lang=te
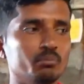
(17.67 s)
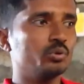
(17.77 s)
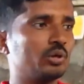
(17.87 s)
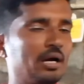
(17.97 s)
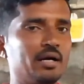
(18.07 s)

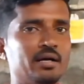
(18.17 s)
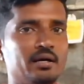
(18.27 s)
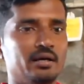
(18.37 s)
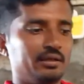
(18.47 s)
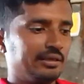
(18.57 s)
ముందుగా
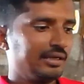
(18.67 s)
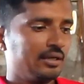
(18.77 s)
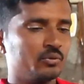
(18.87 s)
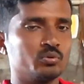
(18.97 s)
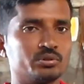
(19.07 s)

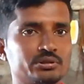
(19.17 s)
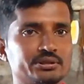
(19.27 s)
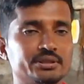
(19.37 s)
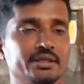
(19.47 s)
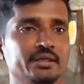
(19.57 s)
నేలను
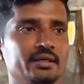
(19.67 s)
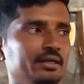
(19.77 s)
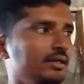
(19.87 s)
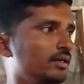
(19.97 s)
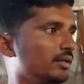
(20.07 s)
గుర్తించి
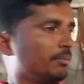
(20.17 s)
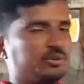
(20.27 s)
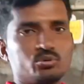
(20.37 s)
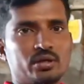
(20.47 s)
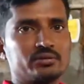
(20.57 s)

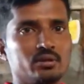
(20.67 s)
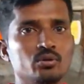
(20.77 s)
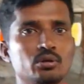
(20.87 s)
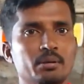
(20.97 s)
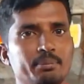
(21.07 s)

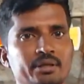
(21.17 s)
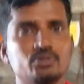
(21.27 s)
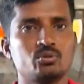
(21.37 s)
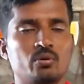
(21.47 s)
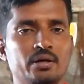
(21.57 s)
పశుగ్రాసాలు
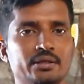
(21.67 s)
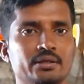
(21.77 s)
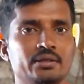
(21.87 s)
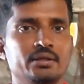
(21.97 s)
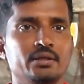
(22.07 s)
పండించుకోవాలి
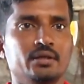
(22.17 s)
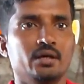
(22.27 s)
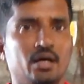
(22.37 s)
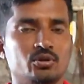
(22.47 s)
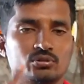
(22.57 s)

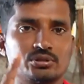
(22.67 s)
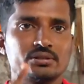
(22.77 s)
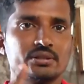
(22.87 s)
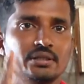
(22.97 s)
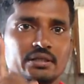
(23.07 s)
అది
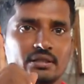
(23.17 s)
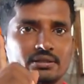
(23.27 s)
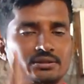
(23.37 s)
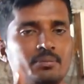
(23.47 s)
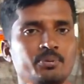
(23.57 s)
వచ్చేసి
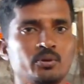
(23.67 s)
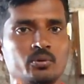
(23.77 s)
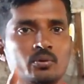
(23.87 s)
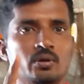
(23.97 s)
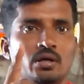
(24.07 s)

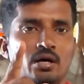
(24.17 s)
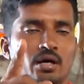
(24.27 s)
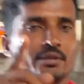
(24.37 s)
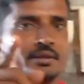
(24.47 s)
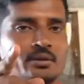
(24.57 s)
స్టెప్పను
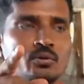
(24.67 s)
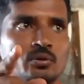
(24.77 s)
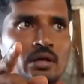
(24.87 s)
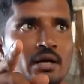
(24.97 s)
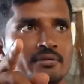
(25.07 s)
అది నేను
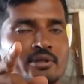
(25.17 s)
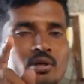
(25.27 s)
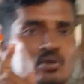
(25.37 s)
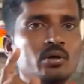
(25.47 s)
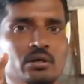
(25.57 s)
లాంగ్
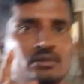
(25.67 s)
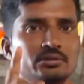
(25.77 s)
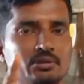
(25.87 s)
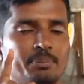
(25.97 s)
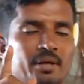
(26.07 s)
వీడియోలో
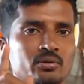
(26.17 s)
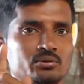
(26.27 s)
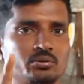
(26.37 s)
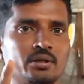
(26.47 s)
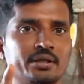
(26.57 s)
చెప్పాను
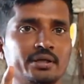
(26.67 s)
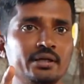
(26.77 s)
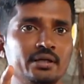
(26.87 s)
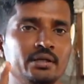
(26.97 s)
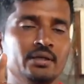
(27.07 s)
చూడండి
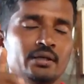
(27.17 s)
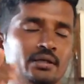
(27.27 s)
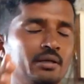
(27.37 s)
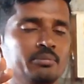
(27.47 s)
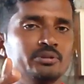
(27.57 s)

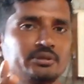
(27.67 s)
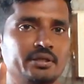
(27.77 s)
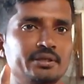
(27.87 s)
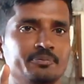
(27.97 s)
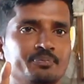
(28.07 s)

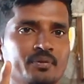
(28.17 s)
గమనించండి